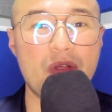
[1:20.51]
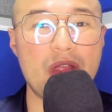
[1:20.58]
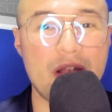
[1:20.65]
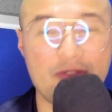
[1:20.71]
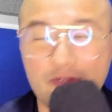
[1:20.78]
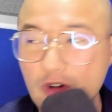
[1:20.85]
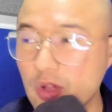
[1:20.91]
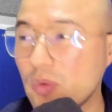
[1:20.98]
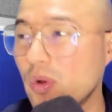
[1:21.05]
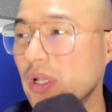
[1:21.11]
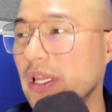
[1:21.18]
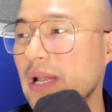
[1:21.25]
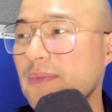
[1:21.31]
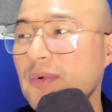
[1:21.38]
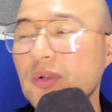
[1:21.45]
del fútbol
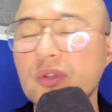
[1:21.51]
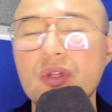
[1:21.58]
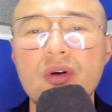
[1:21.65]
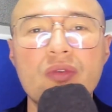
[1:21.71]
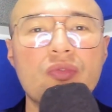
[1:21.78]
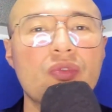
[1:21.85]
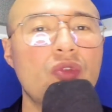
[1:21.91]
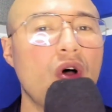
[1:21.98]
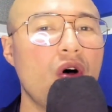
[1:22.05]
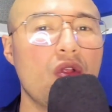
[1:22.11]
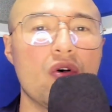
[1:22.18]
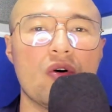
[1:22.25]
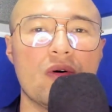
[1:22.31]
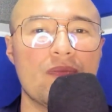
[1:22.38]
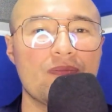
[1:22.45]
del mundo,
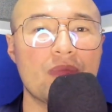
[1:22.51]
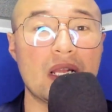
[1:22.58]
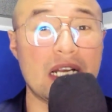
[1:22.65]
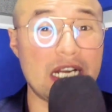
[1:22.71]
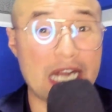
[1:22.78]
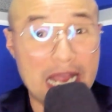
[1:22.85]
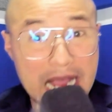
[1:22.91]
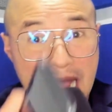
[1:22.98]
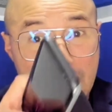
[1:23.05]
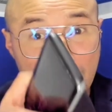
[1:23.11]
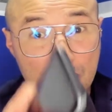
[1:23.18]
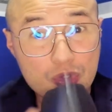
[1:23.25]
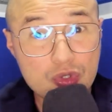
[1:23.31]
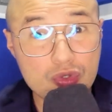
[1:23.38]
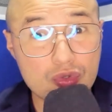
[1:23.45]
todo
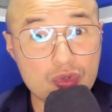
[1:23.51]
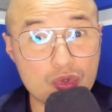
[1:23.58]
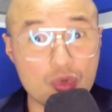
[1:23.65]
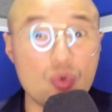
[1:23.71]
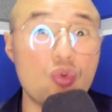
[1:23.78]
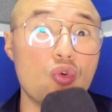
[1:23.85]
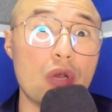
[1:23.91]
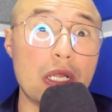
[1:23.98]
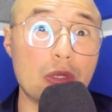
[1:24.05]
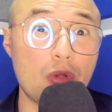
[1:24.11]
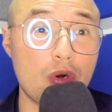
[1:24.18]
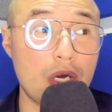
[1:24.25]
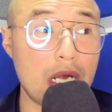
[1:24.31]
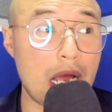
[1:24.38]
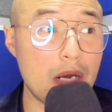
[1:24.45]
regalos,
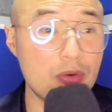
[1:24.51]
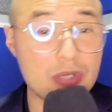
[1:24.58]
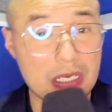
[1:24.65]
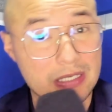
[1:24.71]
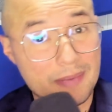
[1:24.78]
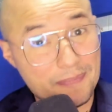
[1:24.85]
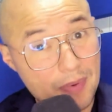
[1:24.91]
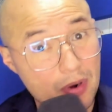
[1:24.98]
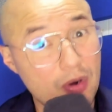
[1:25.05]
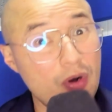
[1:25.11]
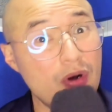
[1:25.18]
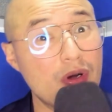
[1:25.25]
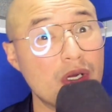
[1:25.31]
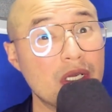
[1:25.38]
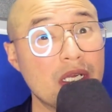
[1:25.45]
suculentos regalos. Hace
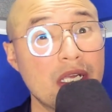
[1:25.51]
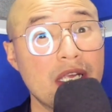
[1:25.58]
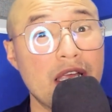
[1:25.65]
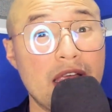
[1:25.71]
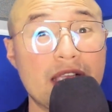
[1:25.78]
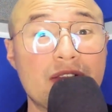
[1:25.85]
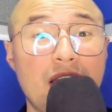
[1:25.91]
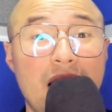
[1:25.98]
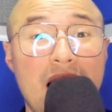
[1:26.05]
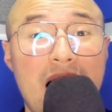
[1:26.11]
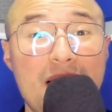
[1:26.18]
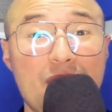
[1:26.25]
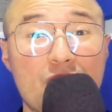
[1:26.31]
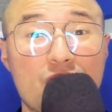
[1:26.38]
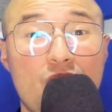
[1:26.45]
poco
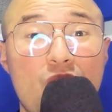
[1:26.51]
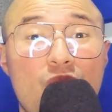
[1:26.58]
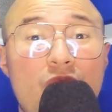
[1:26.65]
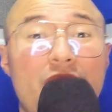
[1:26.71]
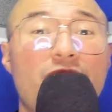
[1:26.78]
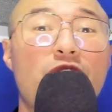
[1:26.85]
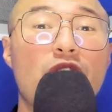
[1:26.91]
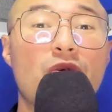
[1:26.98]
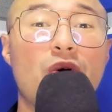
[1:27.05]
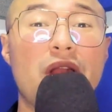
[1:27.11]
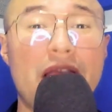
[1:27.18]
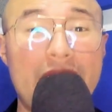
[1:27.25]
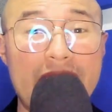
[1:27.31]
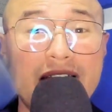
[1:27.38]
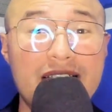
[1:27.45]
entregamos con OneFootball
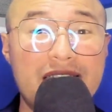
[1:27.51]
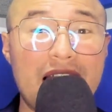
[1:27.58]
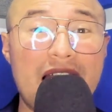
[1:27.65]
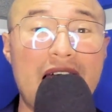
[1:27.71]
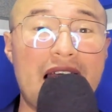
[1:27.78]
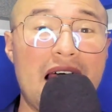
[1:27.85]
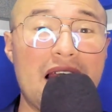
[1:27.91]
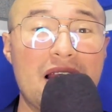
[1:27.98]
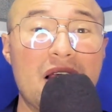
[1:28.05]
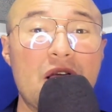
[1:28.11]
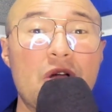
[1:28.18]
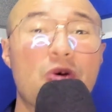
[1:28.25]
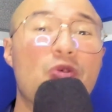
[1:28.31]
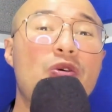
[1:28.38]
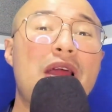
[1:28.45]
en este canal
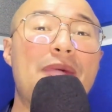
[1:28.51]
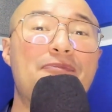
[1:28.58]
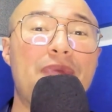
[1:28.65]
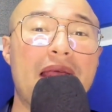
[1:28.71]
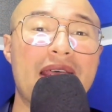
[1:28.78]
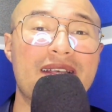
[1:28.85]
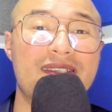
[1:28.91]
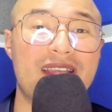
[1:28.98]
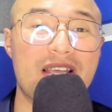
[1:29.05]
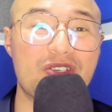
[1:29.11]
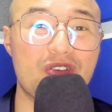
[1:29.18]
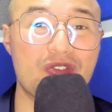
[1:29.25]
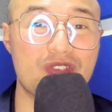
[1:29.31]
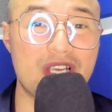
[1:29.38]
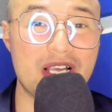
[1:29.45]
una
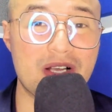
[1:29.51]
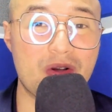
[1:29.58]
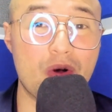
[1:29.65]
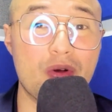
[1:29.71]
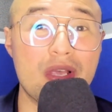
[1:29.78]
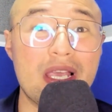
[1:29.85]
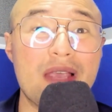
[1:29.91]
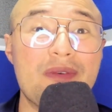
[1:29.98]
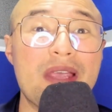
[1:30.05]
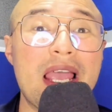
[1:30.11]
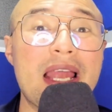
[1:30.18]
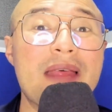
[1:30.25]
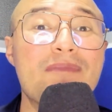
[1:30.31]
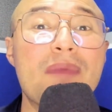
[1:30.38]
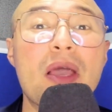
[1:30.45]
PlayStation 5 y
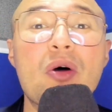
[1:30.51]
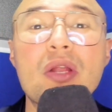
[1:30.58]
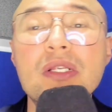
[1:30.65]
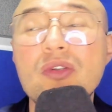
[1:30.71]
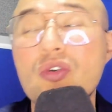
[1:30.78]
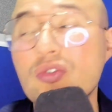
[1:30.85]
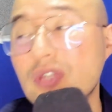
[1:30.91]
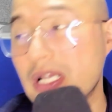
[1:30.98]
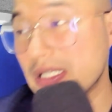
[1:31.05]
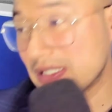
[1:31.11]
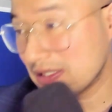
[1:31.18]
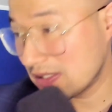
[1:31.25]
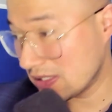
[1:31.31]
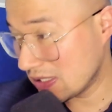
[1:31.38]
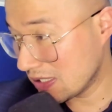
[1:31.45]
vienen mejores
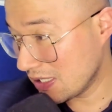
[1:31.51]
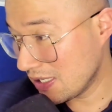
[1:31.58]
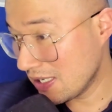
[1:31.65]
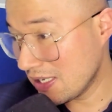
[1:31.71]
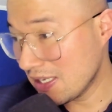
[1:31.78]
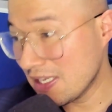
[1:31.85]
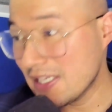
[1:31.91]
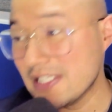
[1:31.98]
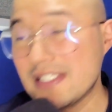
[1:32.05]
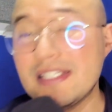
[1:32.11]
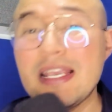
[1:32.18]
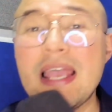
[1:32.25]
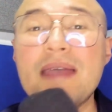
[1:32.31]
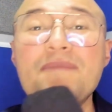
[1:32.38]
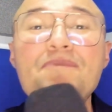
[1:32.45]
cosas.
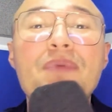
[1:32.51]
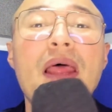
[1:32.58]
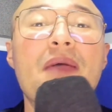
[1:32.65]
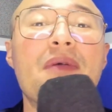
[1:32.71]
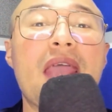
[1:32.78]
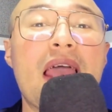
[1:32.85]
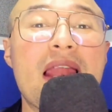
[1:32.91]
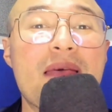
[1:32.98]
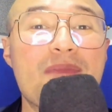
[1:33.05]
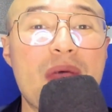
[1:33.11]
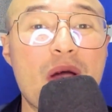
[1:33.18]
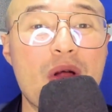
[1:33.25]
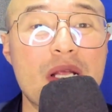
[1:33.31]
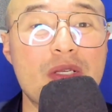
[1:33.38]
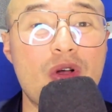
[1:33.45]
Siempre vienen
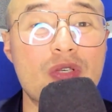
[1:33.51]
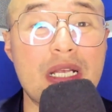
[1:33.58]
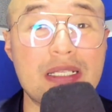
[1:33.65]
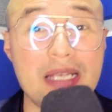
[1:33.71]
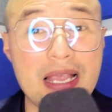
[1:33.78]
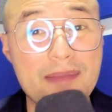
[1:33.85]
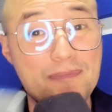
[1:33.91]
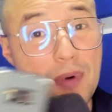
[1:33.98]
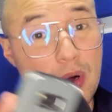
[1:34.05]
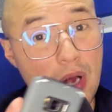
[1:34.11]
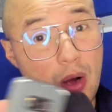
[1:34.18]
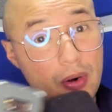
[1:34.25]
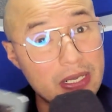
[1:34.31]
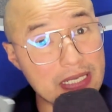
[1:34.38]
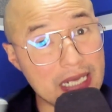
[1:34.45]
mejores cosas y por ahora es